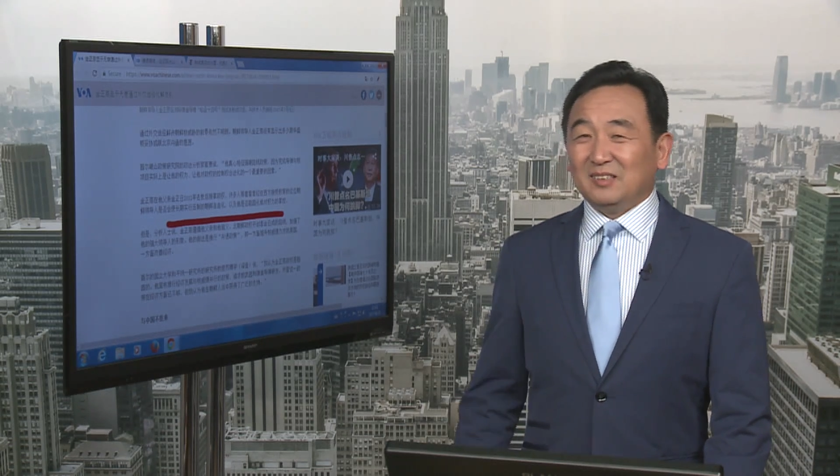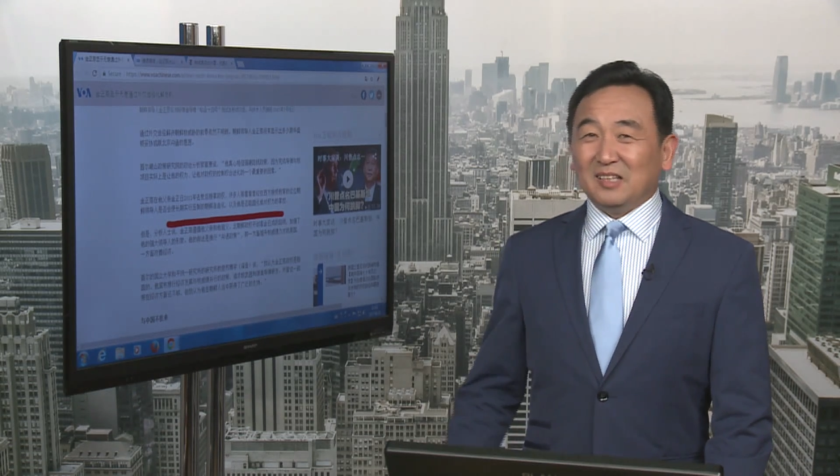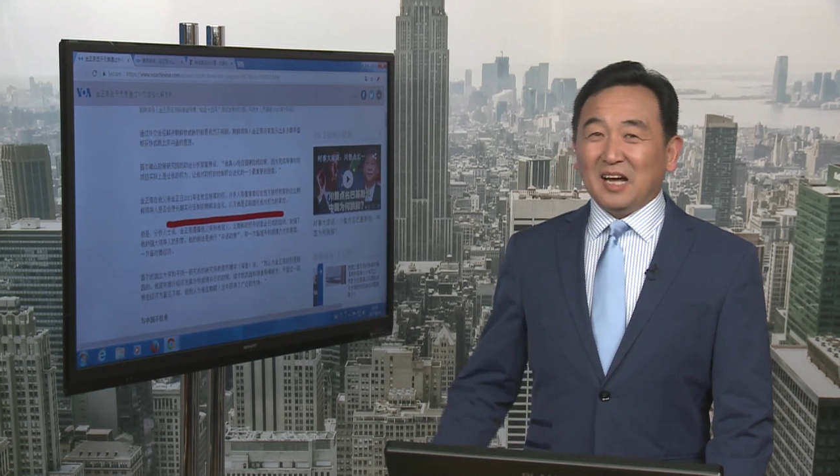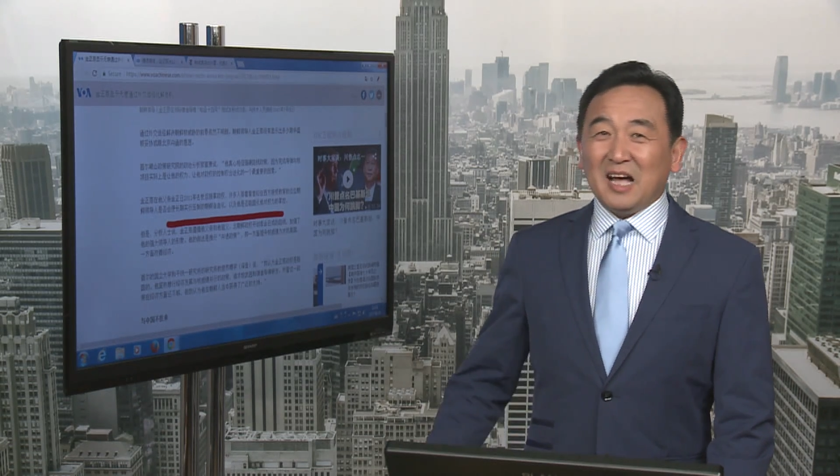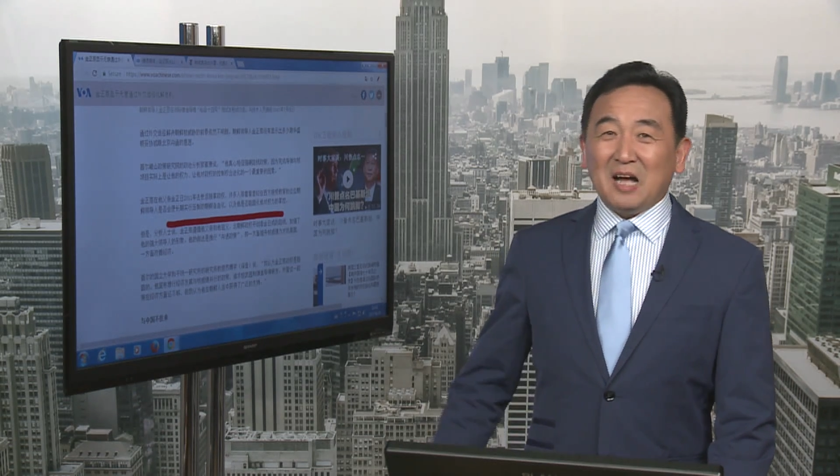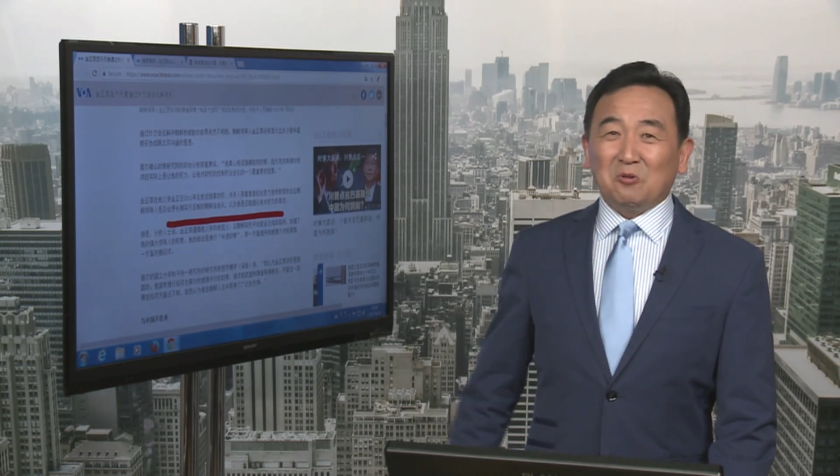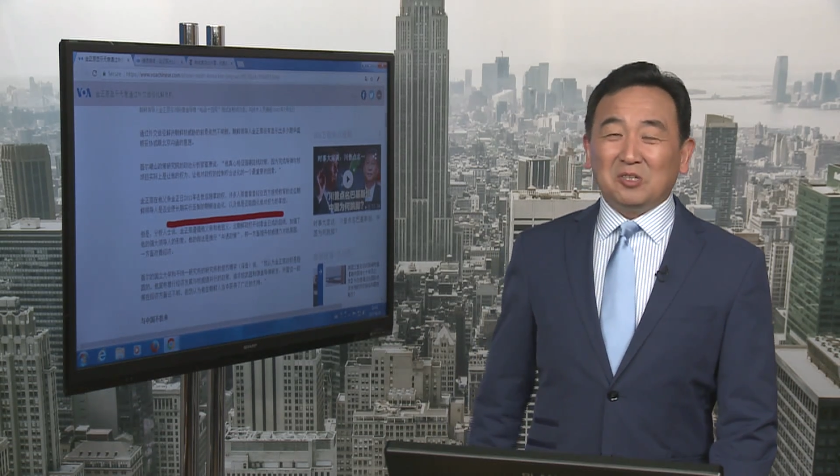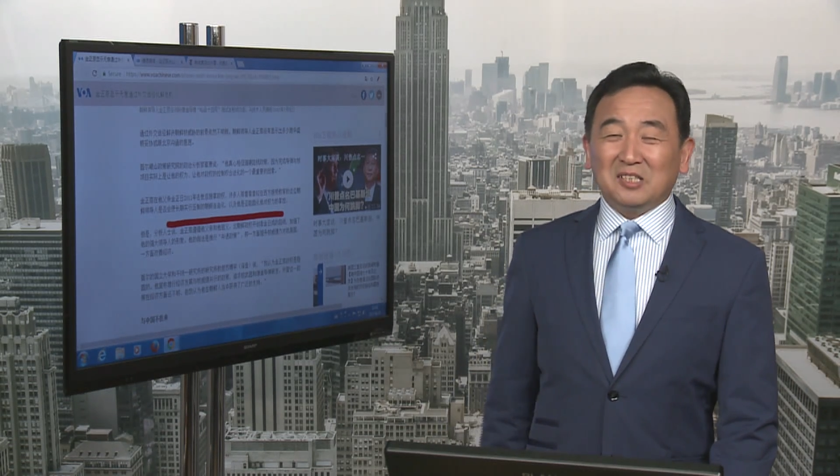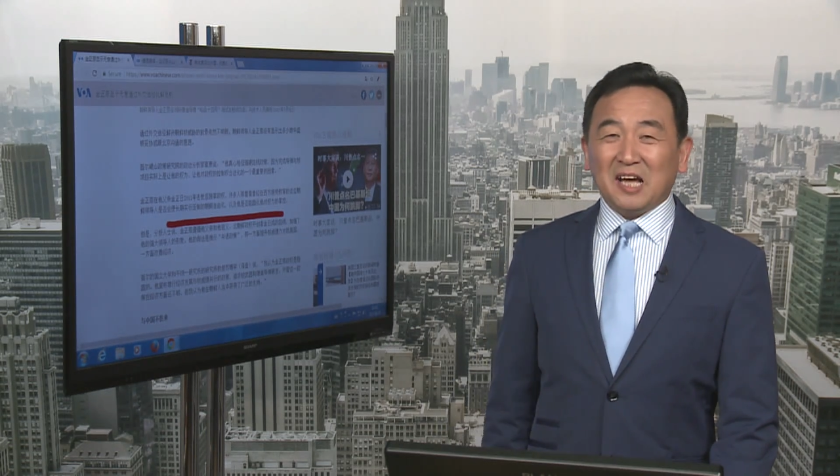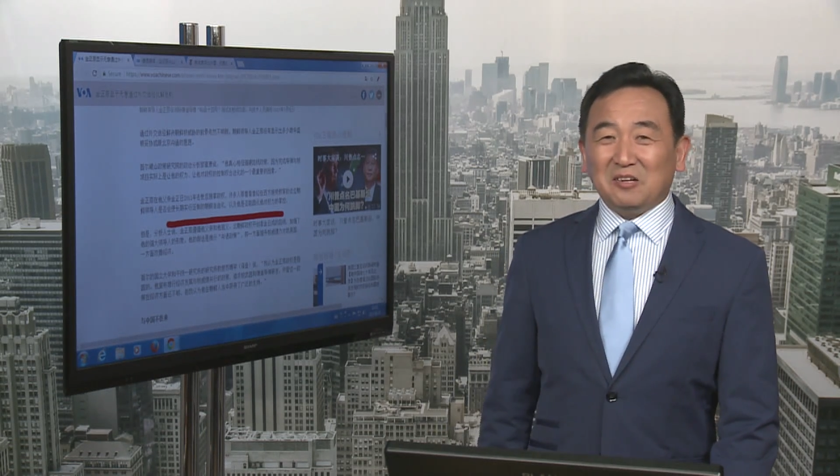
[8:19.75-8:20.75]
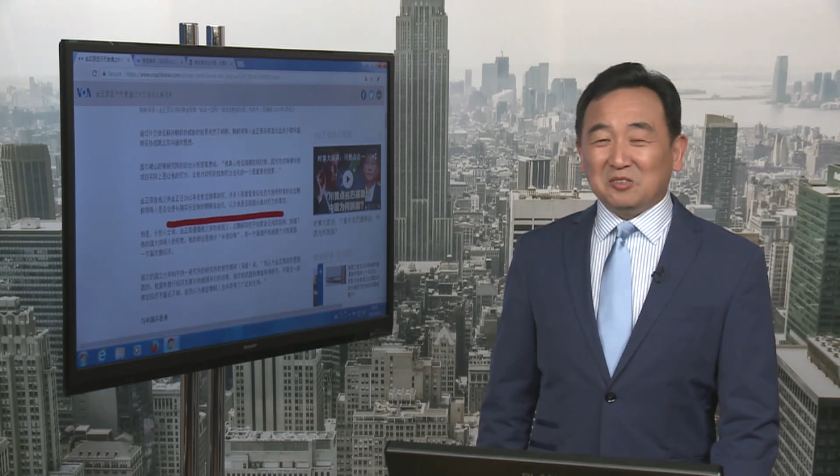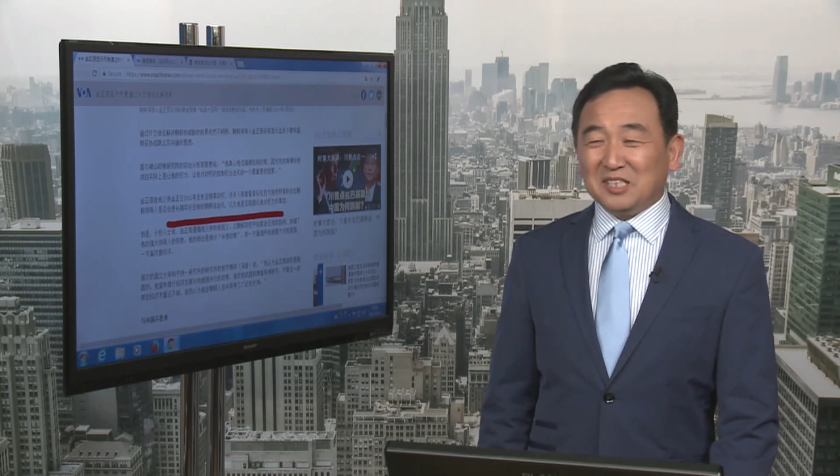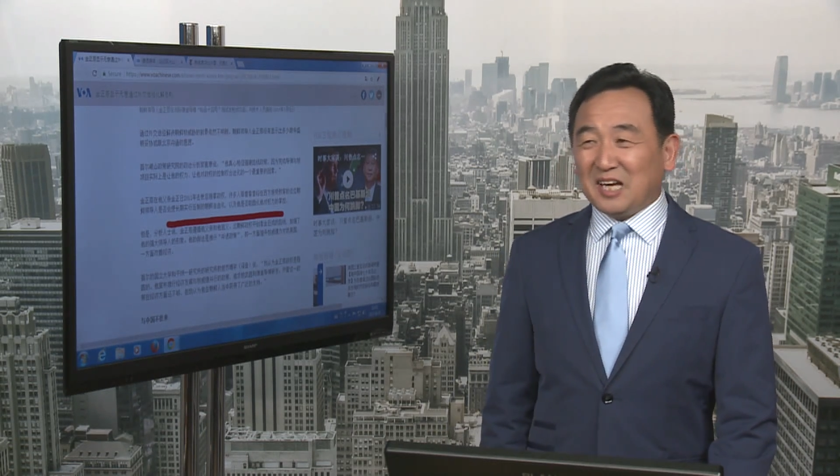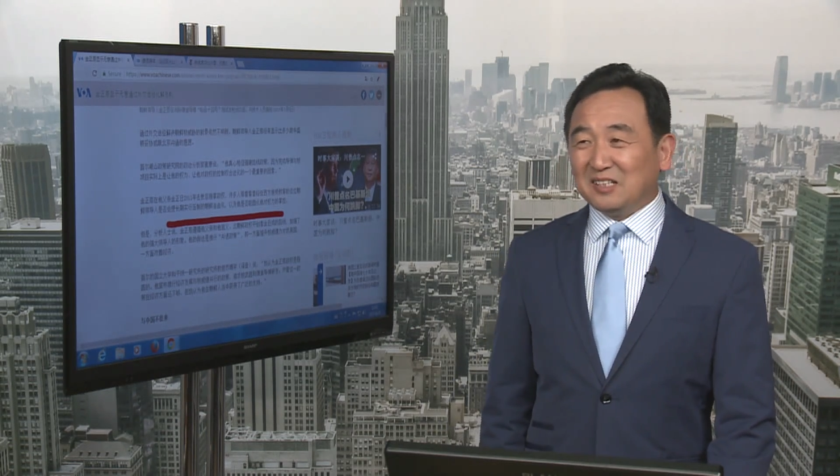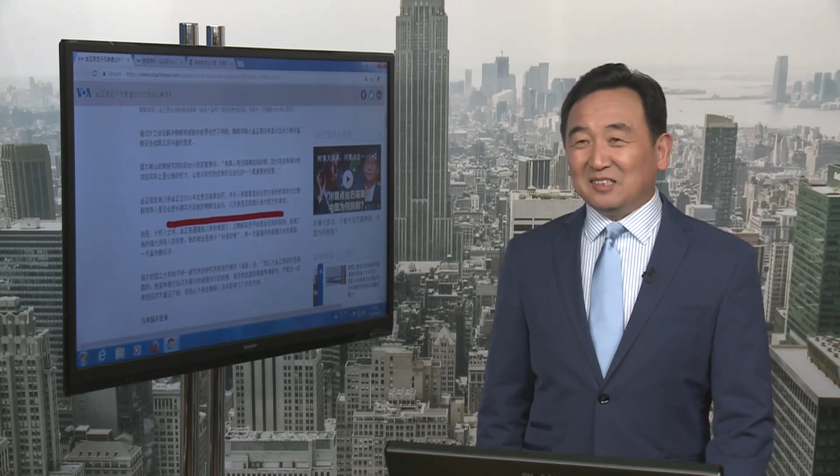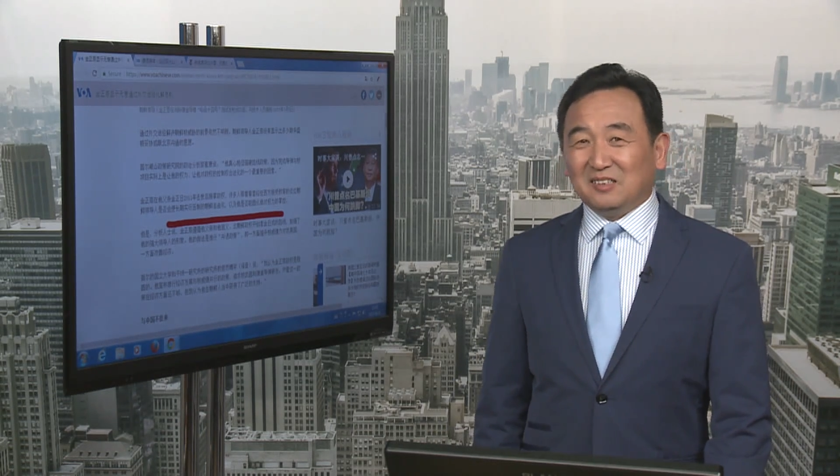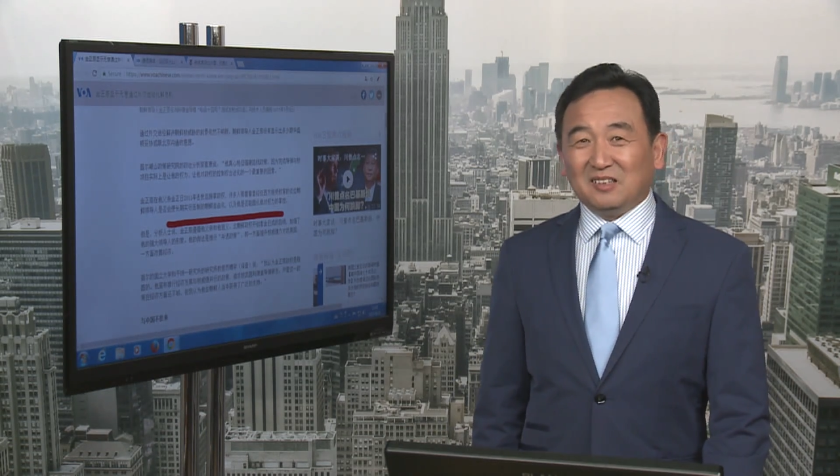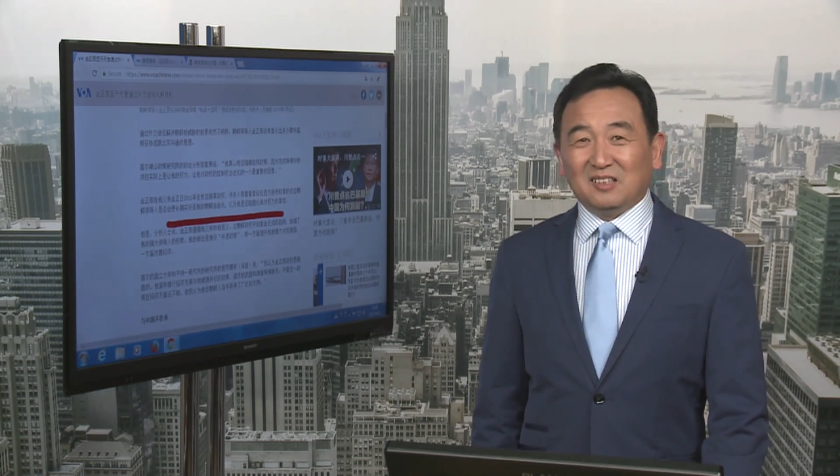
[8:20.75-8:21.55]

那韩国人太有钱了，